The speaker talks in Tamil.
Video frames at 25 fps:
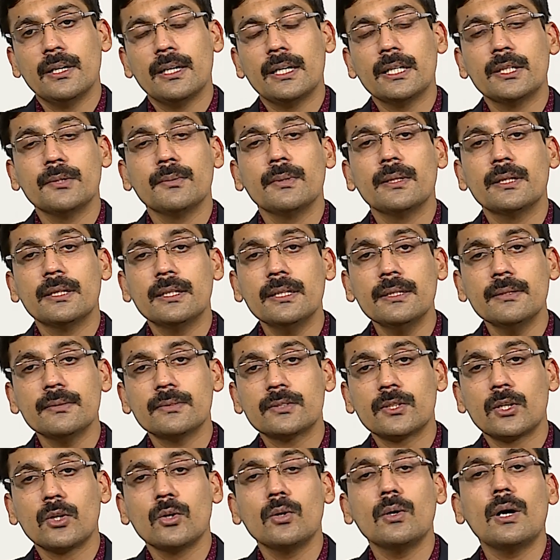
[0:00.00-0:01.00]
அது வந்து
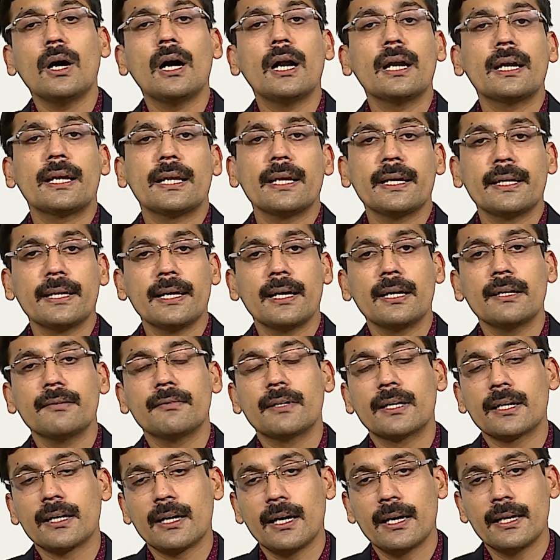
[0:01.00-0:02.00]
ஸ்லோ ஹார்ட் ரேட்னால்
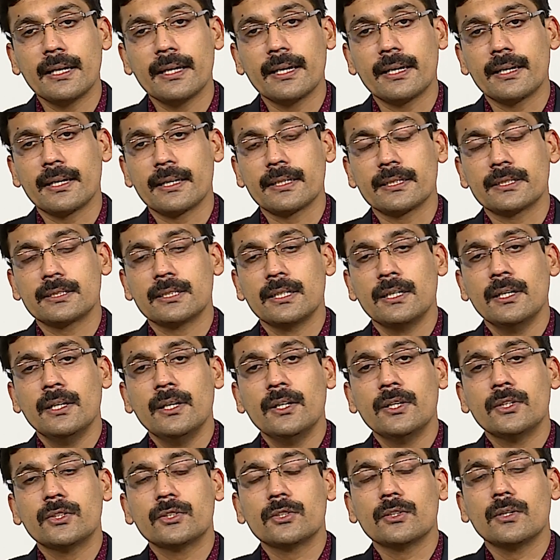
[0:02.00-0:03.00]
வர கார்டியக் அரெஸ்ட்
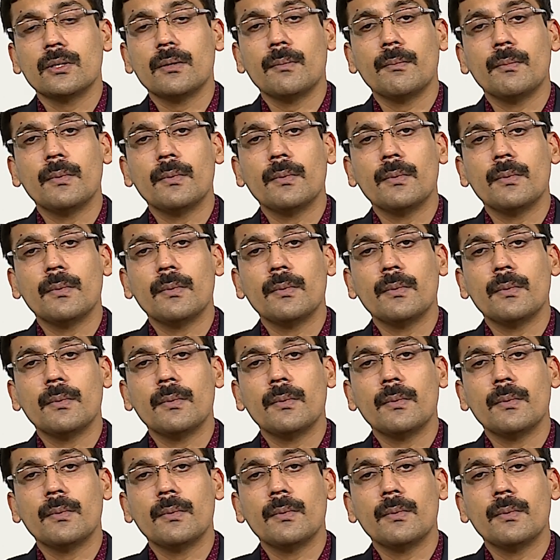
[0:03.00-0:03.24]
ஸோ